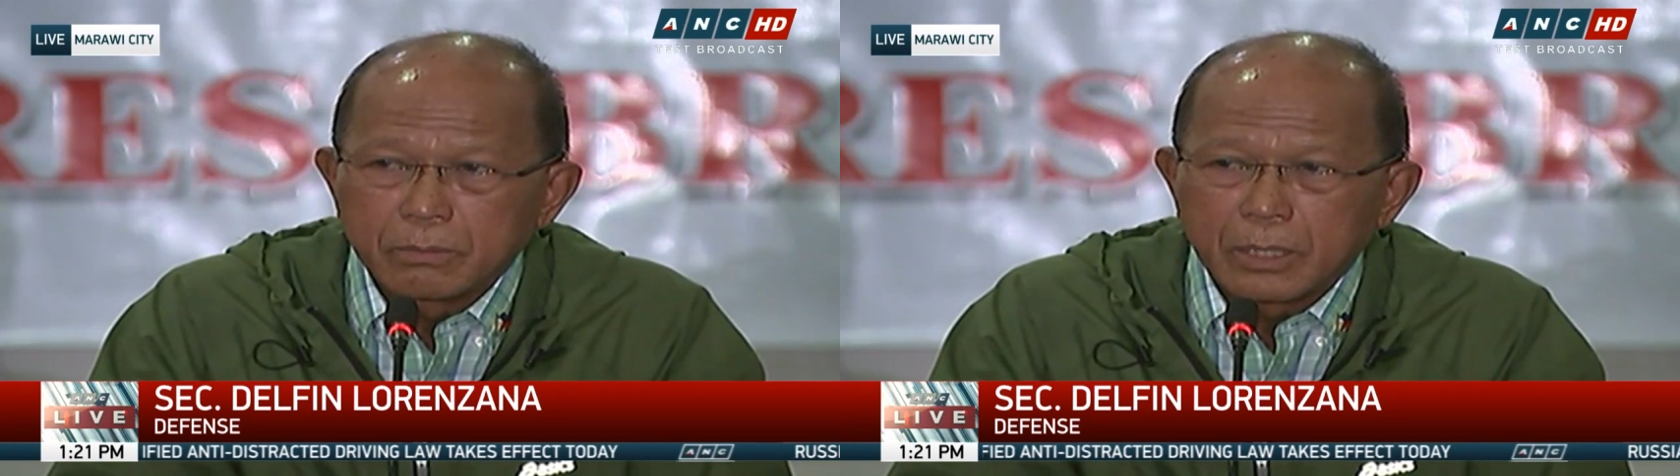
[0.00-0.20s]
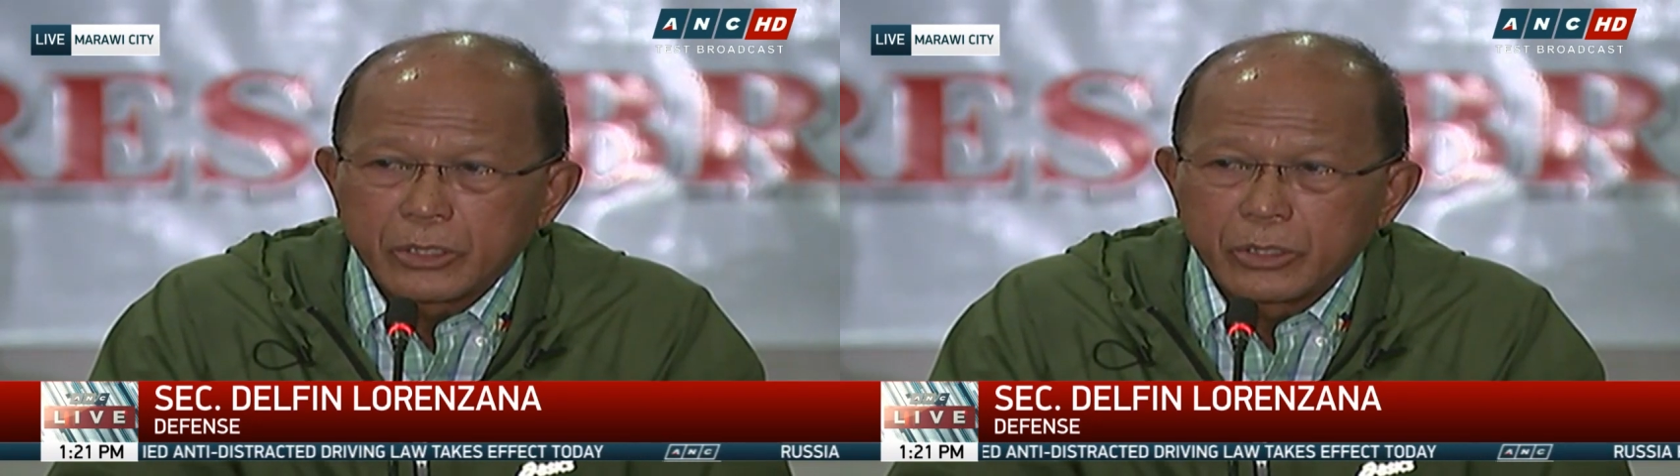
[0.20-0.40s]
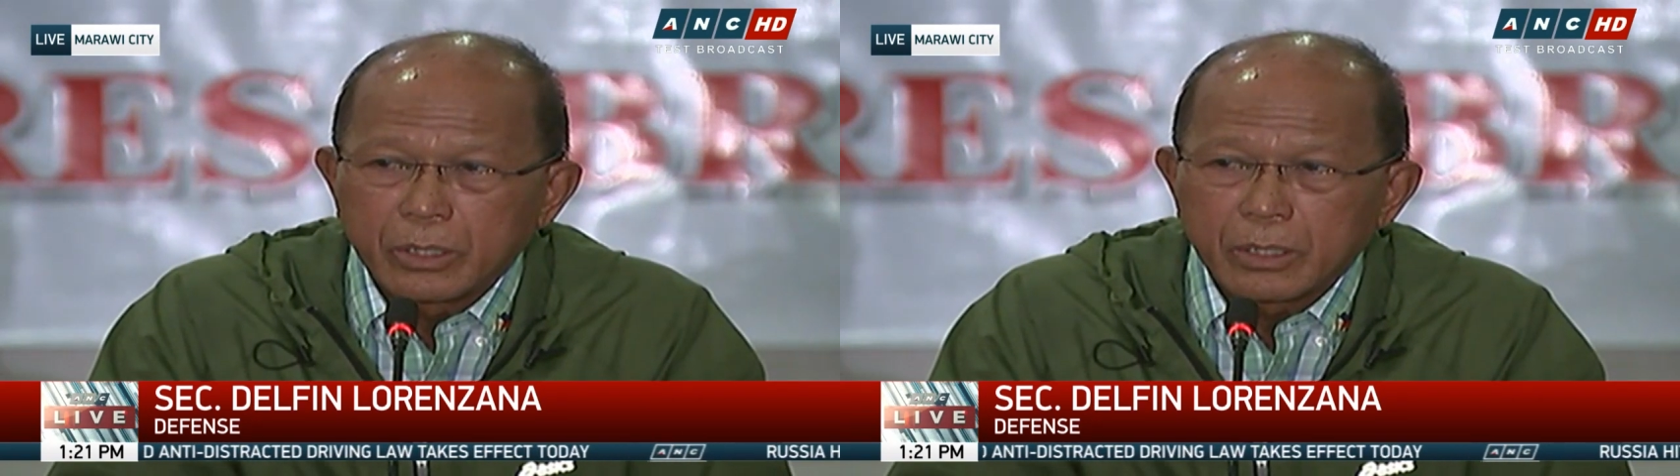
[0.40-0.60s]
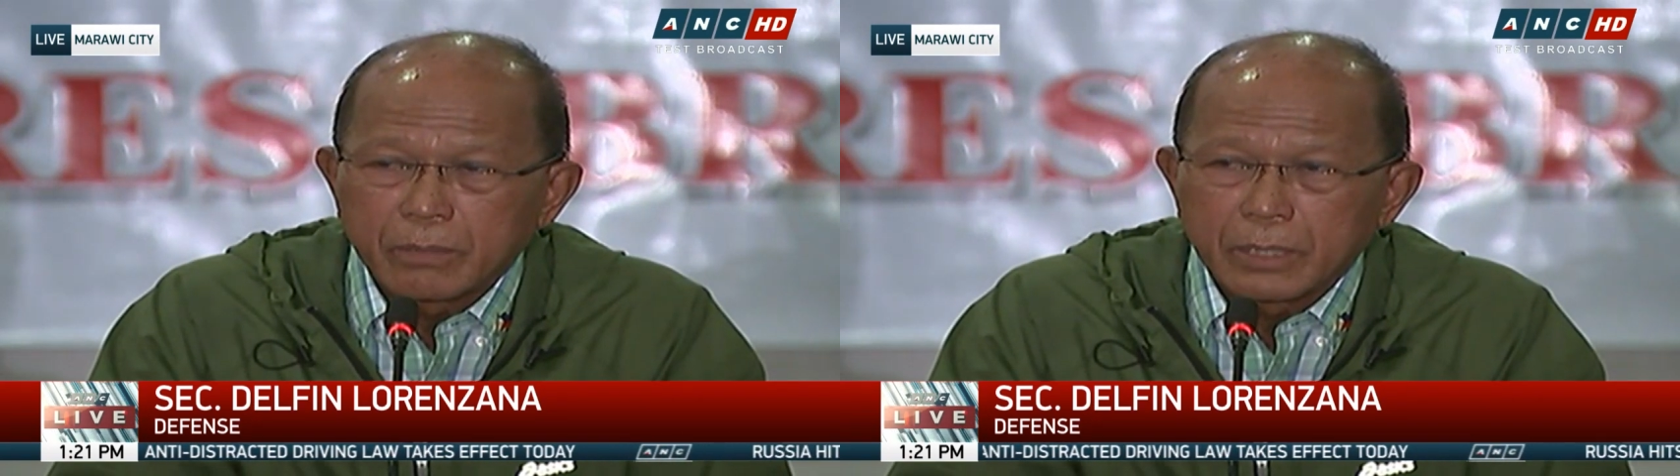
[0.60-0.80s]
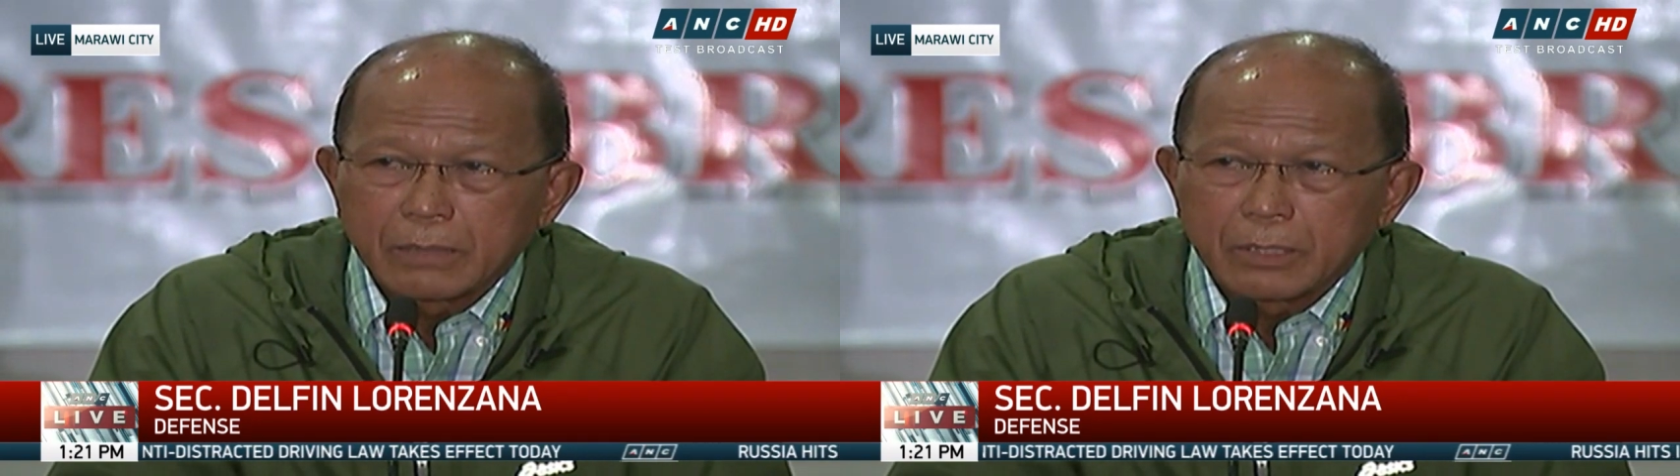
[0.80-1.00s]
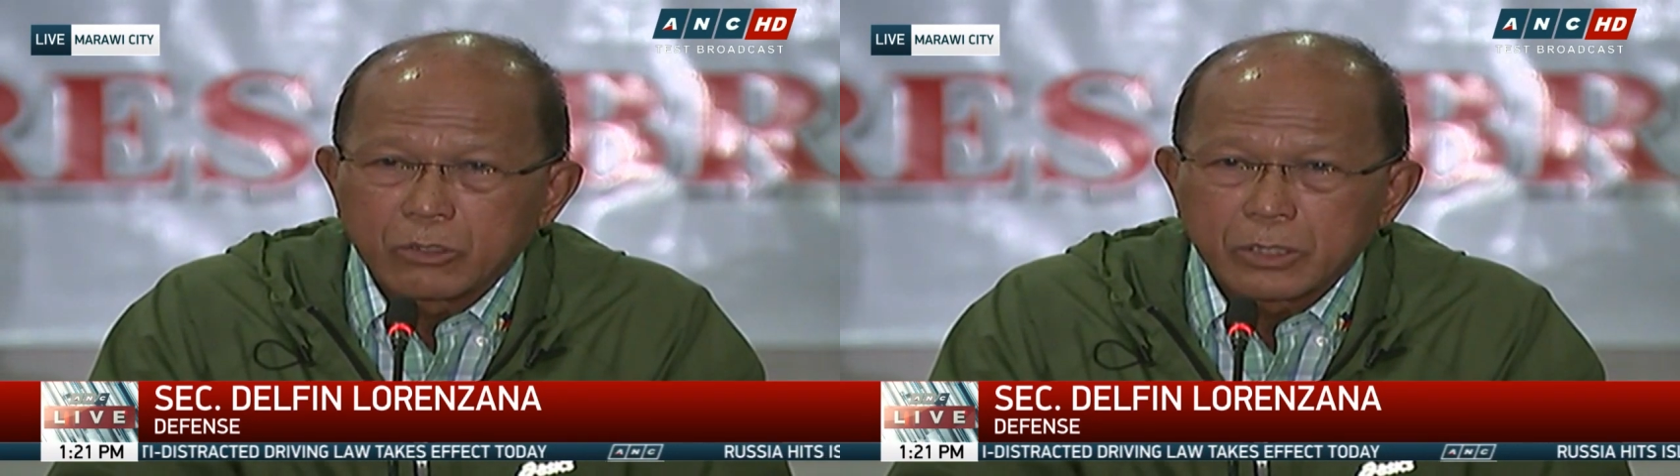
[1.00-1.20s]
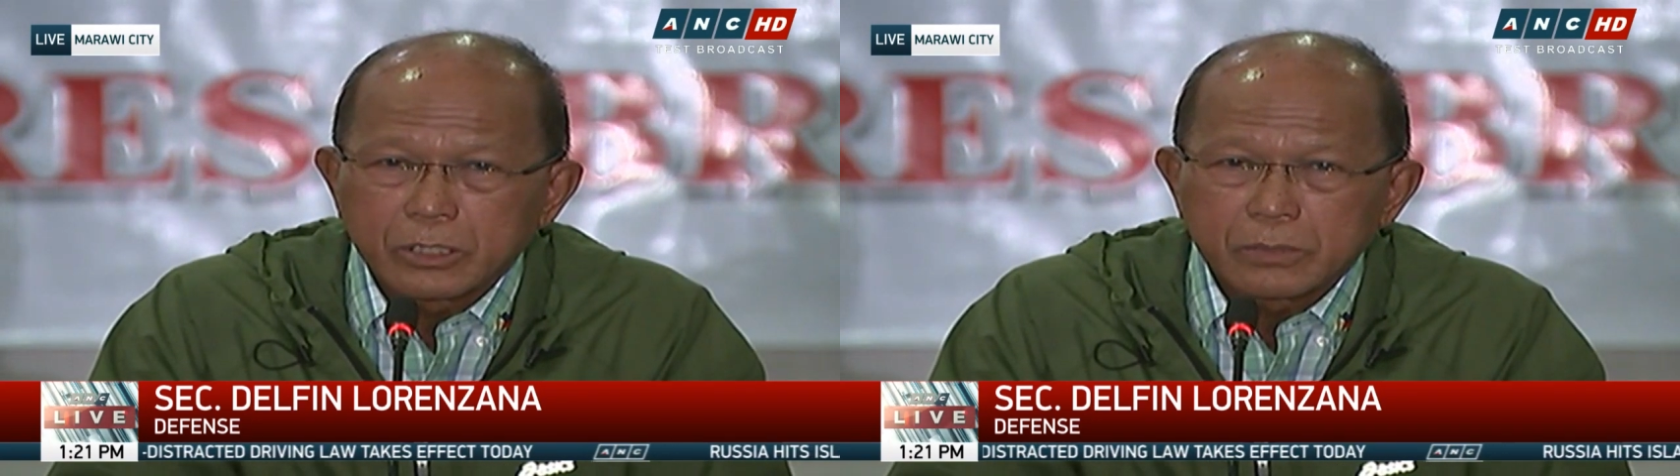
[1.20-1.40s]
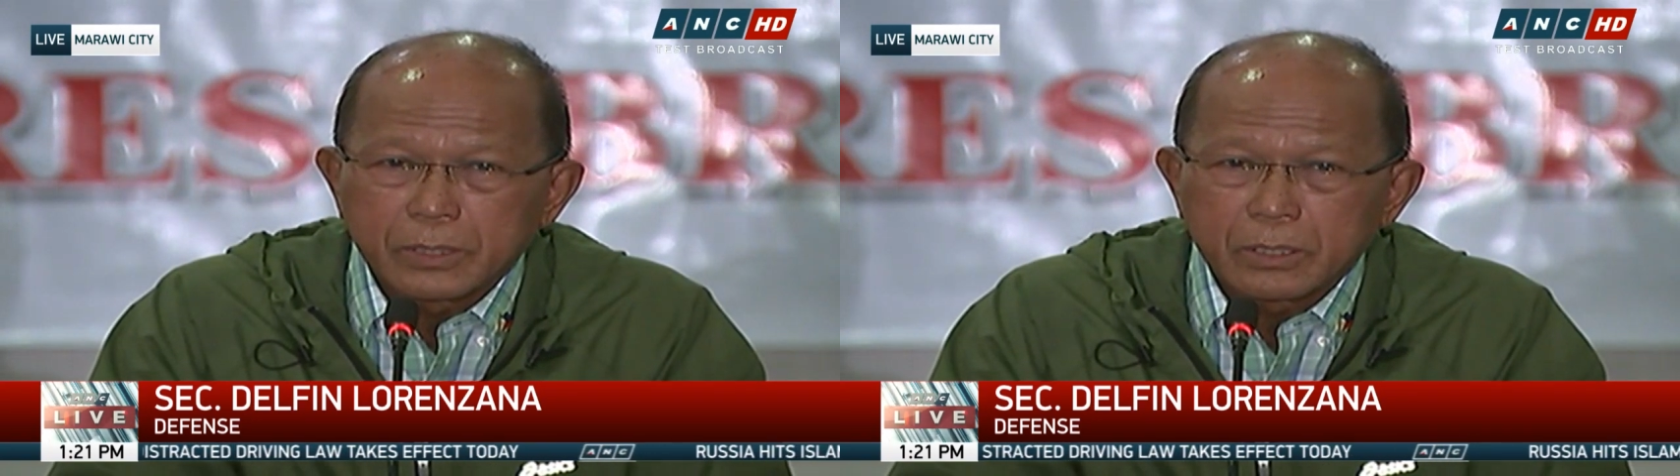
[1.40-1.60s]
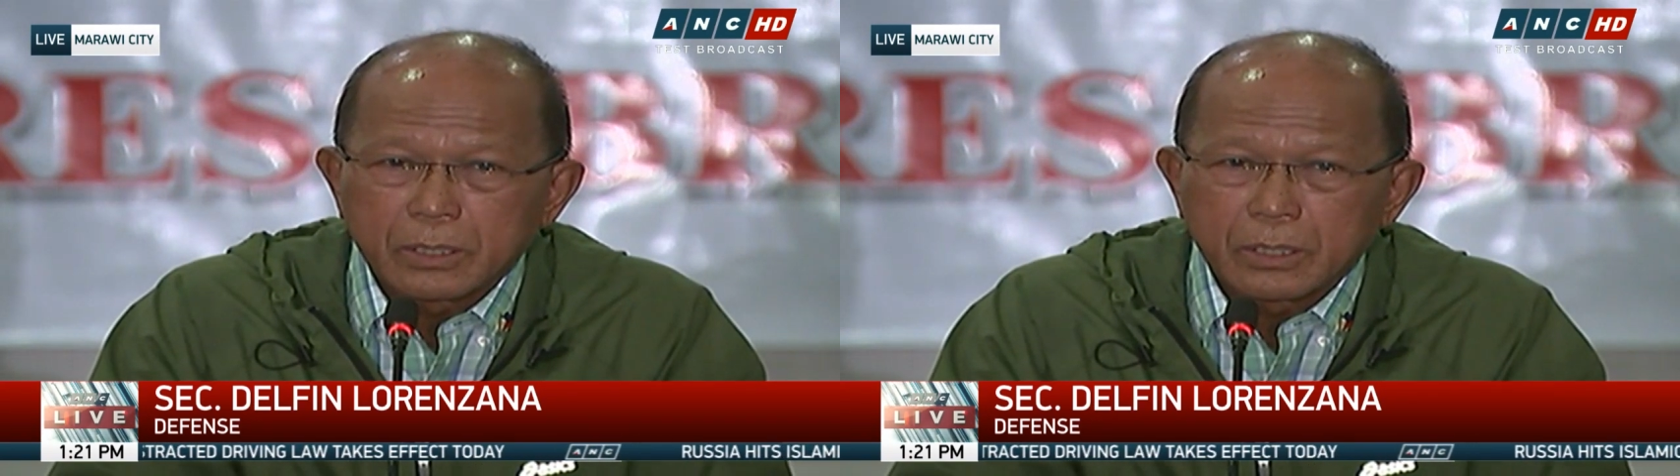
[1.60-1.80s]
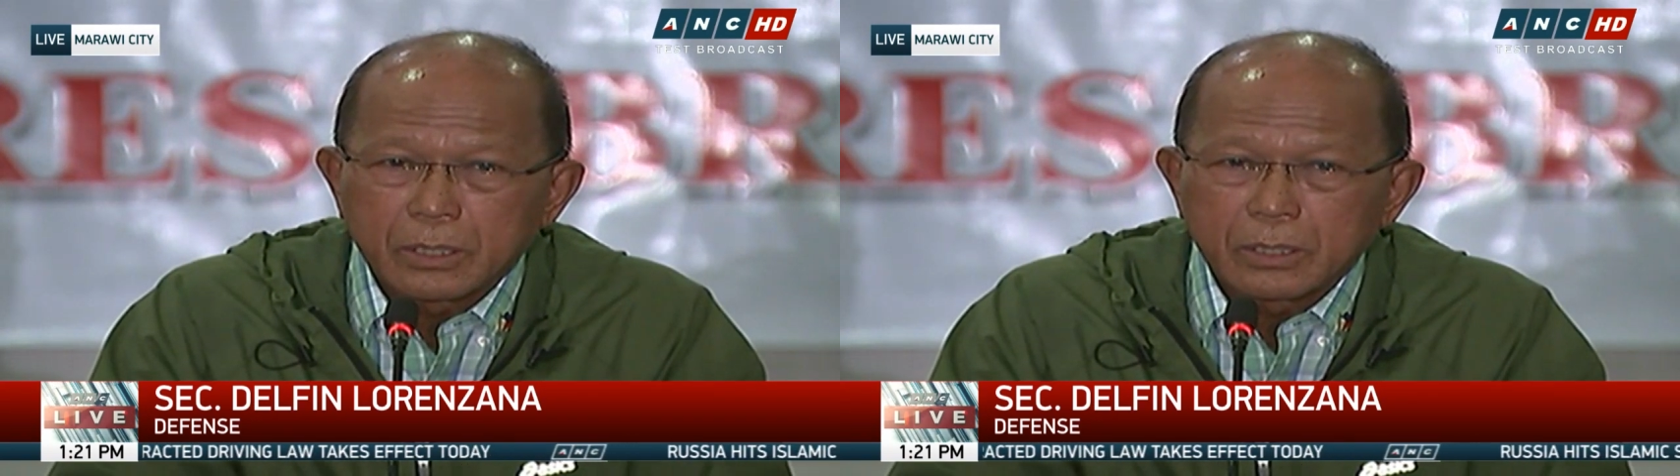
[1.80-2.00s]
mother ng mga Maotis but
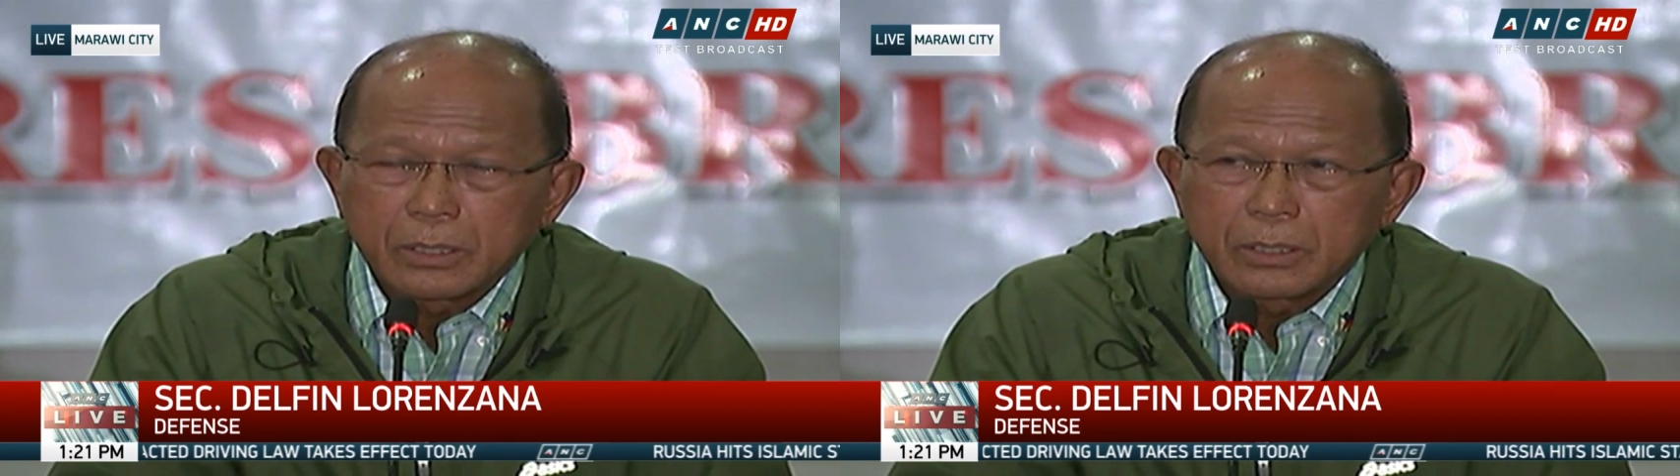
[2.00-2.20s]
uh,